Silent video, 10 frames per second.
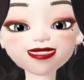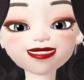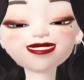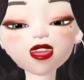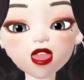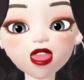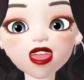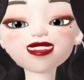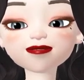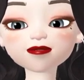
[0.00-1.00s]

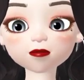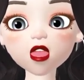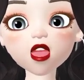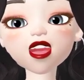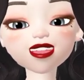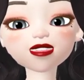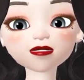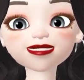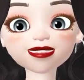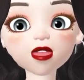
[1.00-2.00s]
26 فبراير
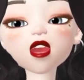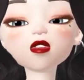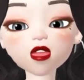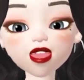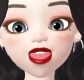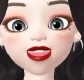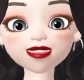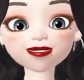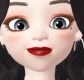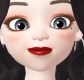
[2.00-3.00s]
2021